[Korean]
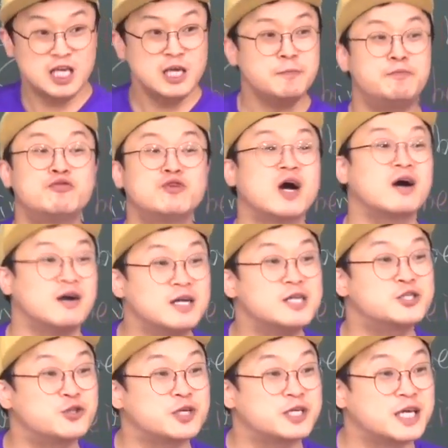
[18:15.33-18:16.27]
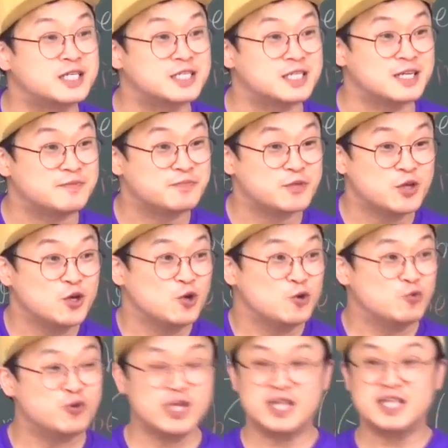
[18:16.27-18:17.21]
if가 걸릴 수도 있겠지
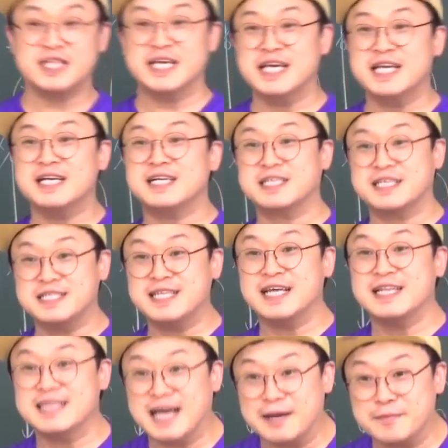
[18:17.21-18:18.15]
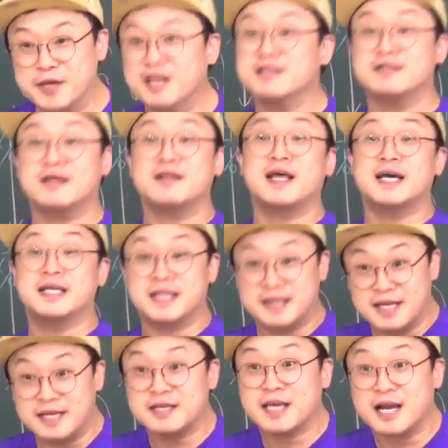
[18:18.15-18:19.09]
우리는 일을 끝낸다면 떠나야
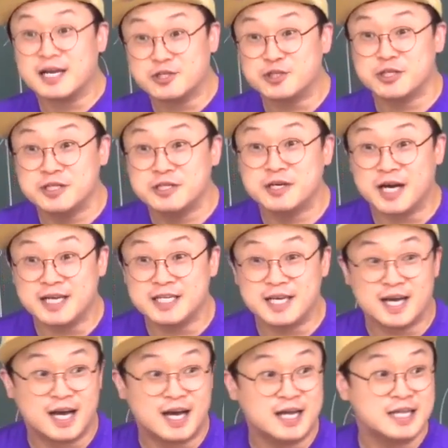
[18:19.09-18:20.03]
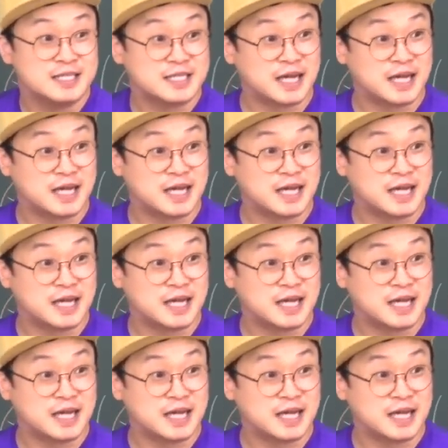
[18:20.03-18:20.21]
된다 이렇게 갈 수도 있는 거 아니야